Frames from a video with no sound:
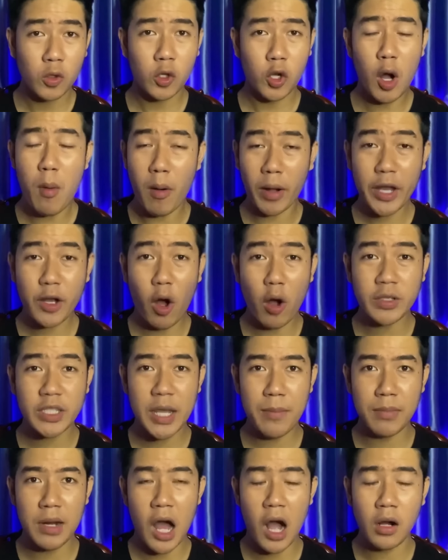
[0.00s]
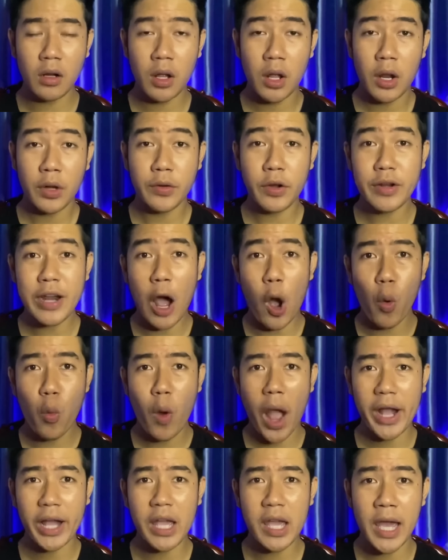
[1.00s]
có một cái con chim lợn nó đậu
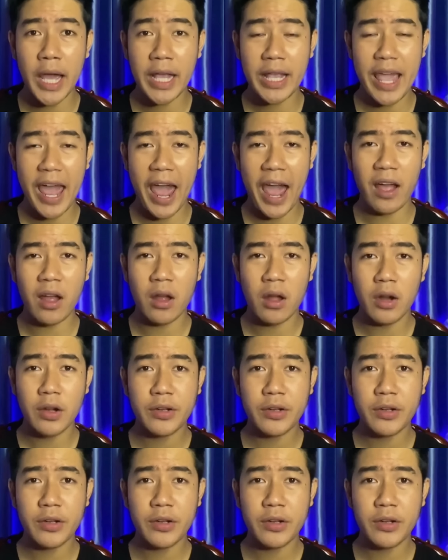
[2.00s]
ngoài cái hiên nhà,